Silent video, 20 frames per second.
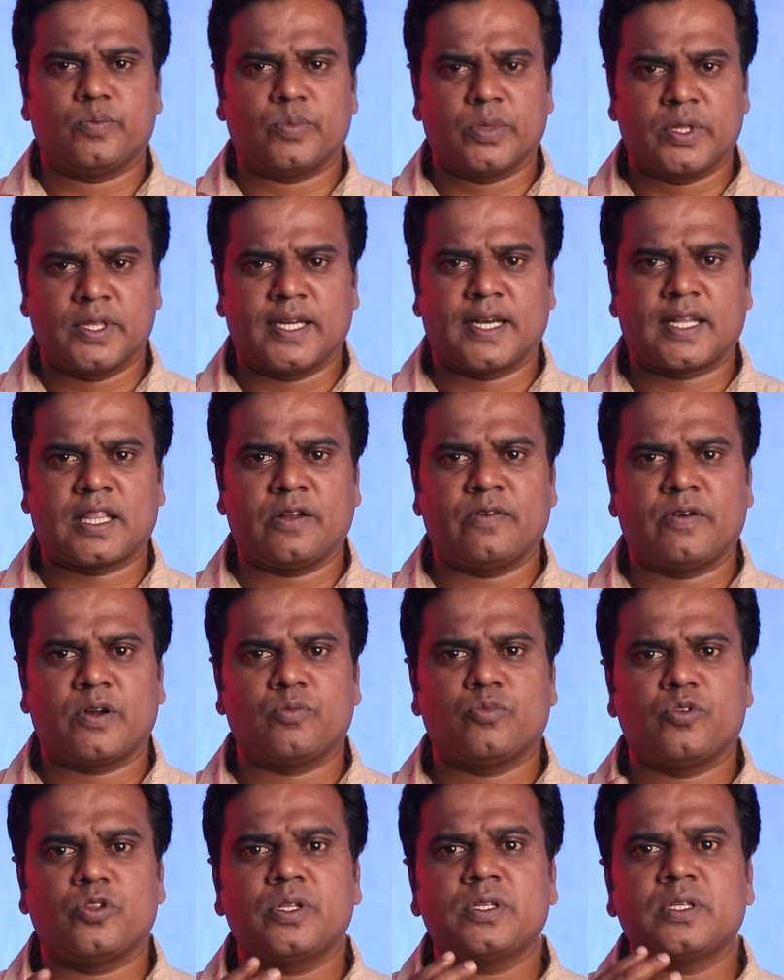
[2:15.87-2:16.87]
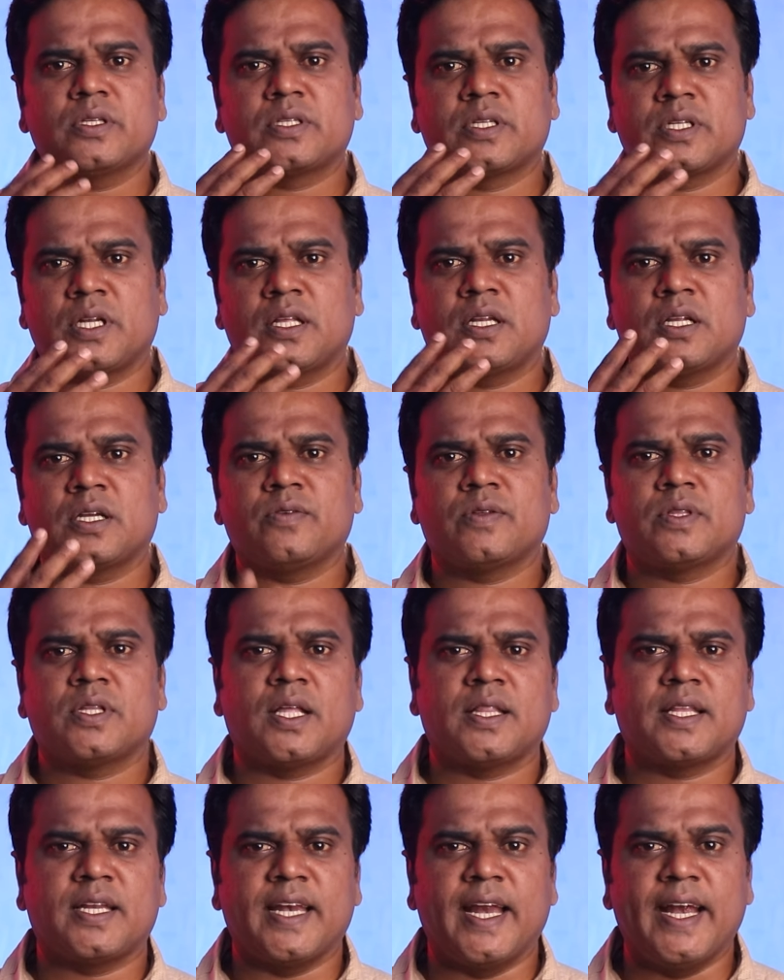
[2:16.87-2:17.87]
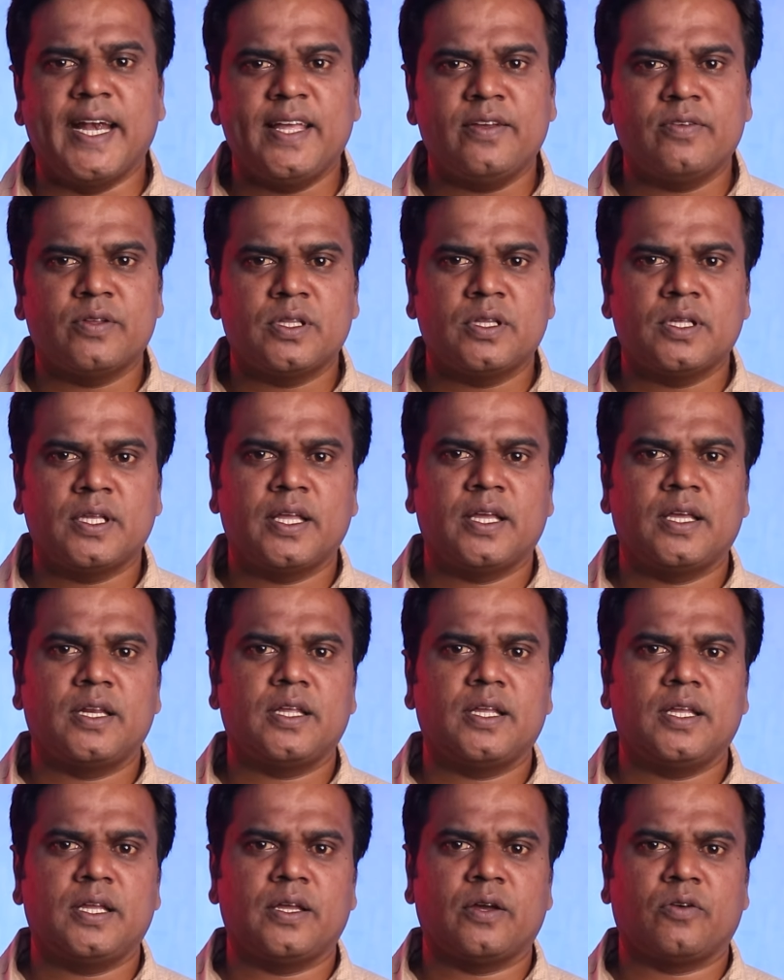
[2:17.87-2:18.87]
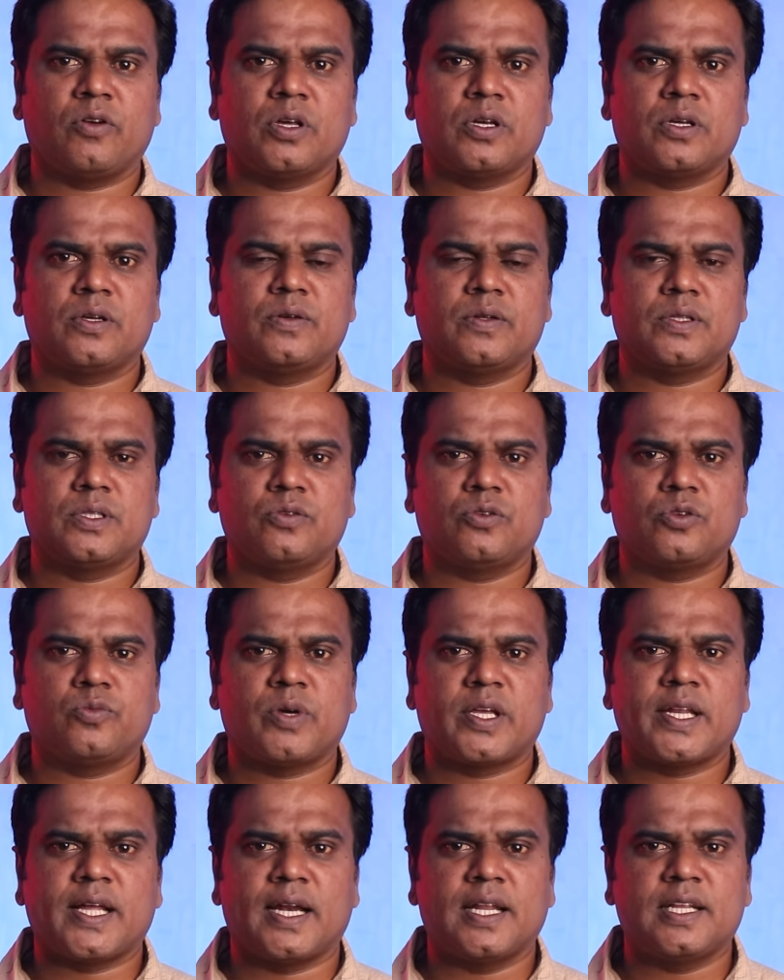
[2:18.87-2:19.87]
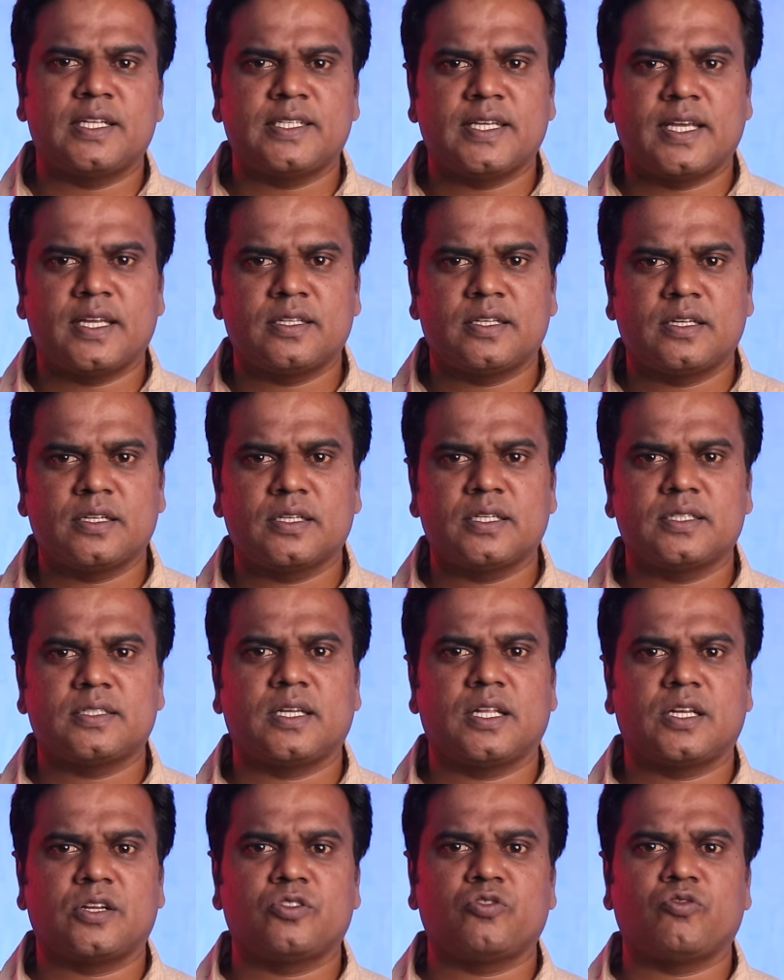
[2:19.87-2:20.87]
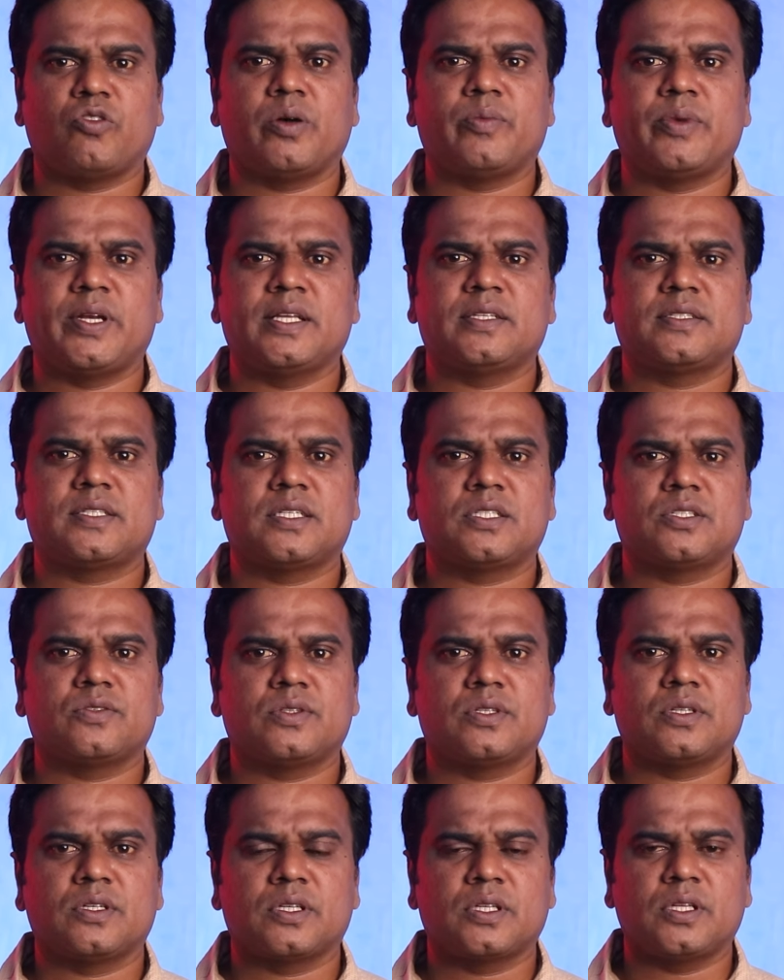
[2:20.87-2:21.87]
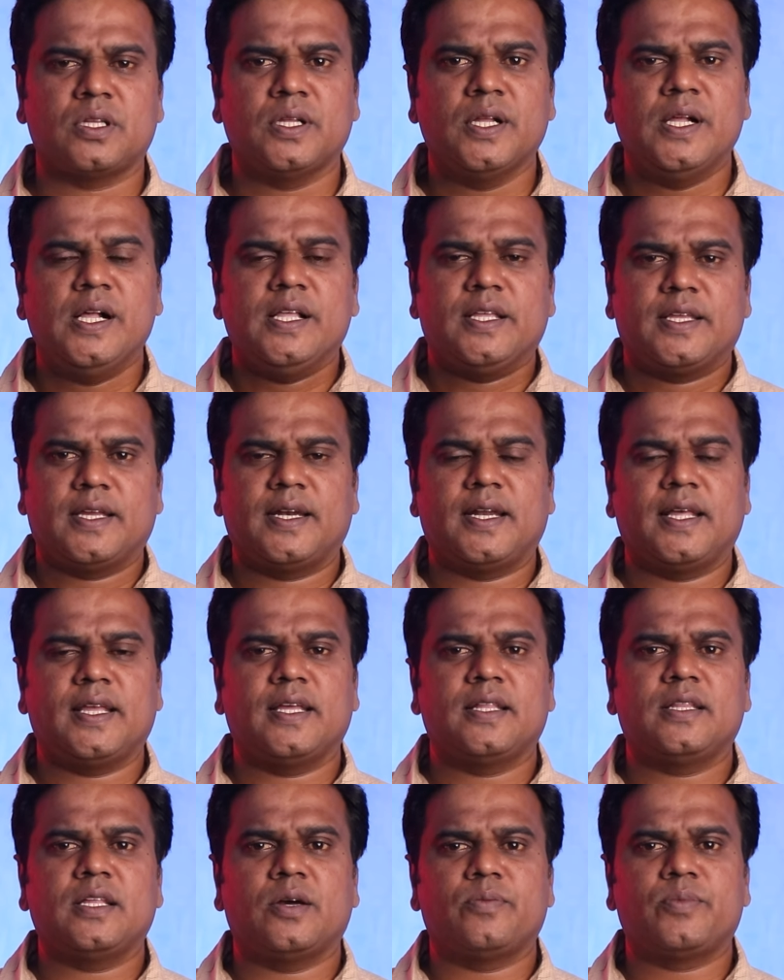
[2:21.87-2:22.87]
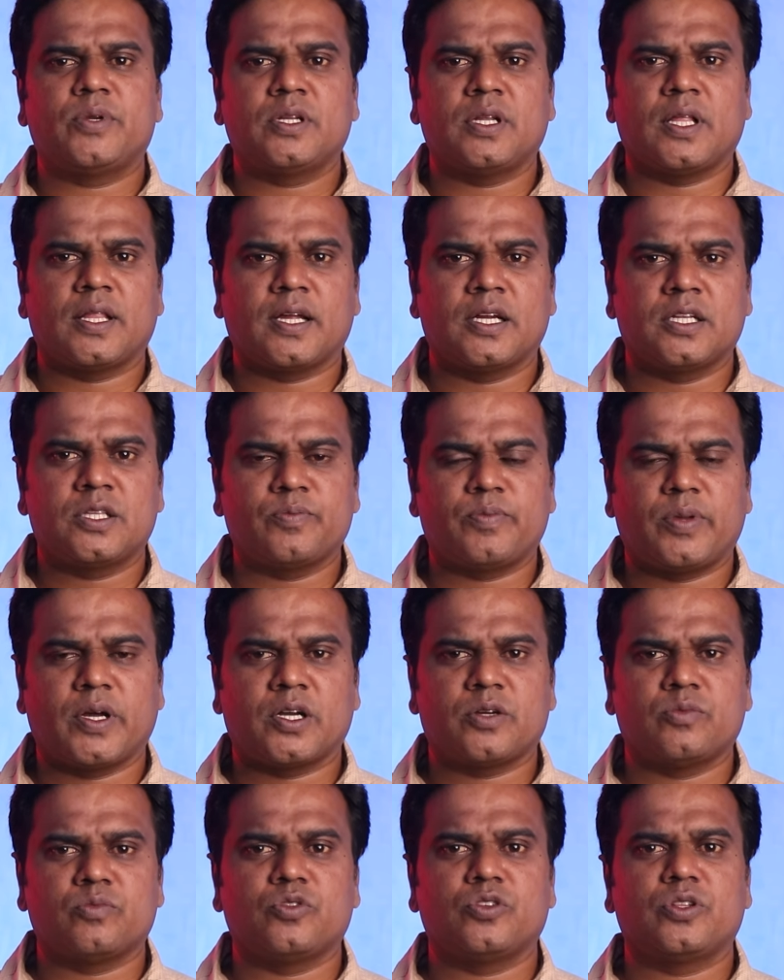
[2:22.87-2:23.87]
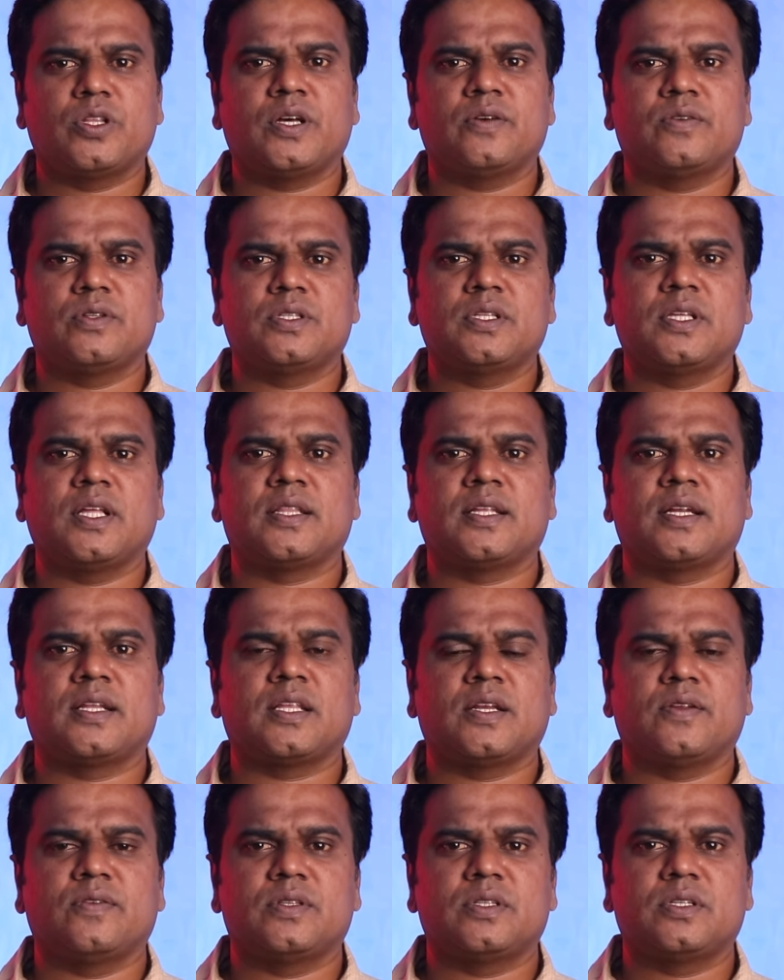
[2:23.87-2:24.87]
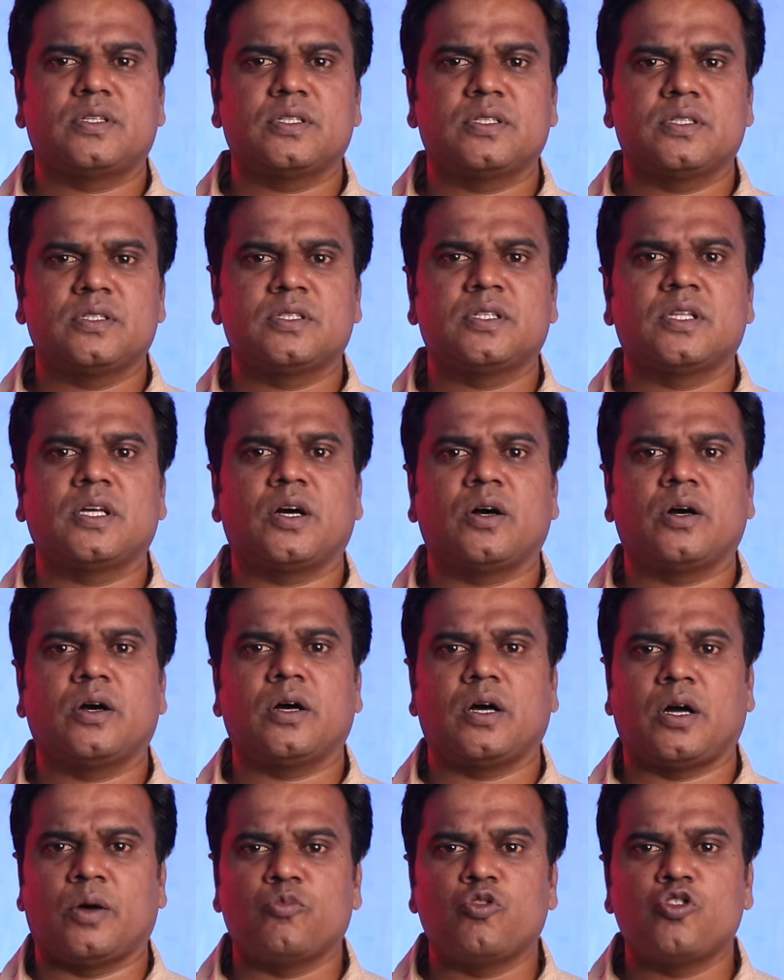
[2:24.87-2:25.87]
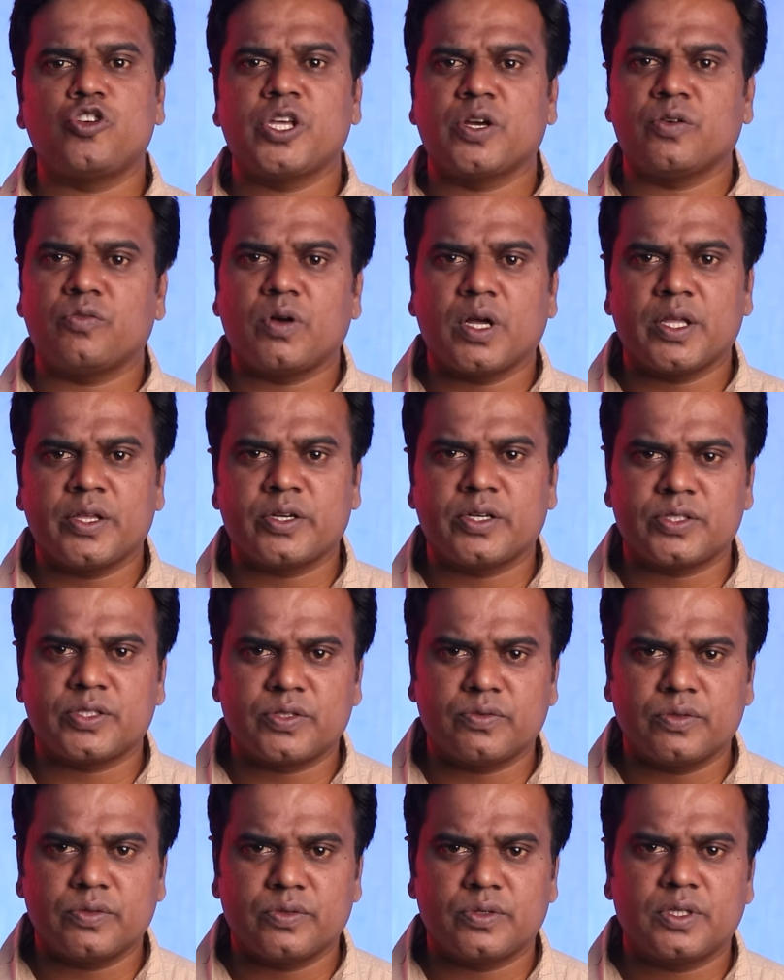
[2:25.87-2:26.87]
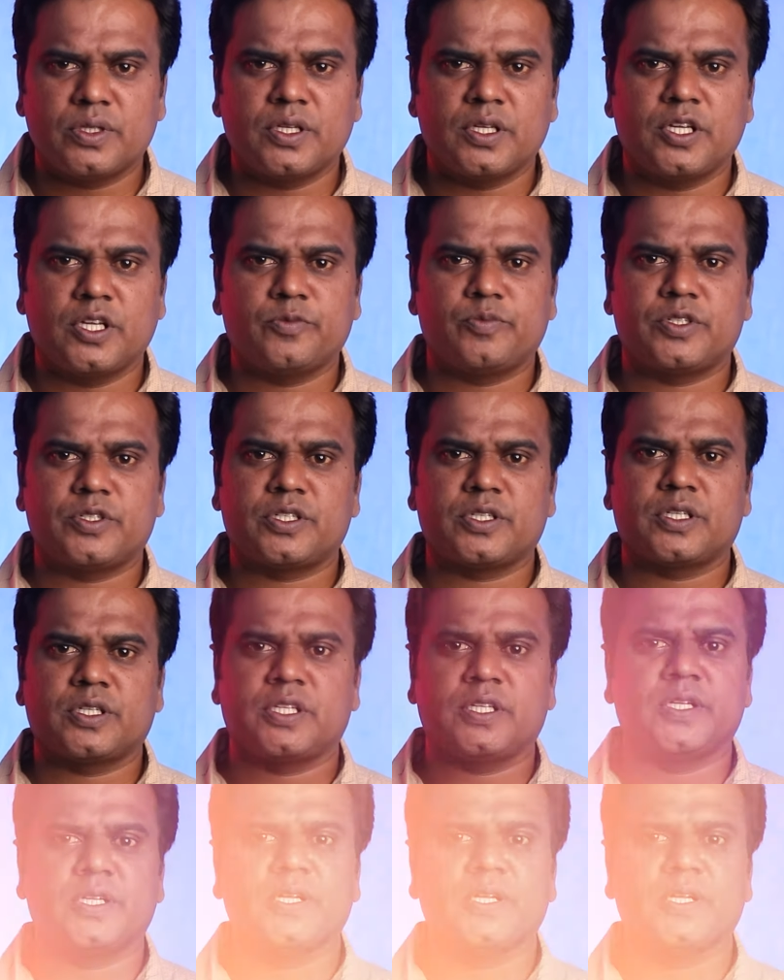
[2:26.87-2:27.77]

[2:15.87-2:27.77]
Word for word: இந்த இடத்துல வரும்போது சிலருக்கு வந்து அந்த நெடி வந்து ஏறி அவங்களுக்கு வந்து ஒரு மாதிரி அலர்ஜியாக இருந்திருக்கு சிலருக்கு வந்து வாமிட்டிங் சென்ஸ் வந்திருக்கு என்ன ஏது அப்படின்னு அதுக்கடுத்து பார்க்கும்போது தான் வந்து அந்த இடத்துல வந்துட்டு இந்த அமோனியா வாயு கசிவு வந்து ஏற்பட்டிருக்கு